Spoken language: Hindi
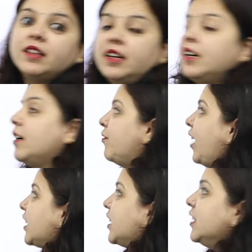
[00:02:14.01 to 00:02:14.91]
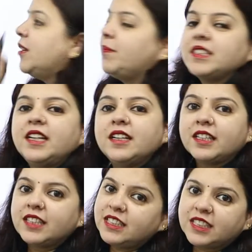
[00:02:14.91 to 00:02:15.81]
फ्रैक्शन
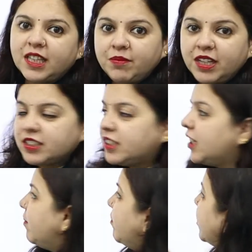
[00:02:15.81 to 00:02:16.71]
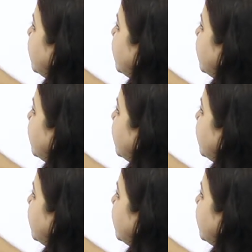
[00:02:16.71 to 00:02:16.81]
रिप्रेजेंटिंग द सेम रैशनल नंबर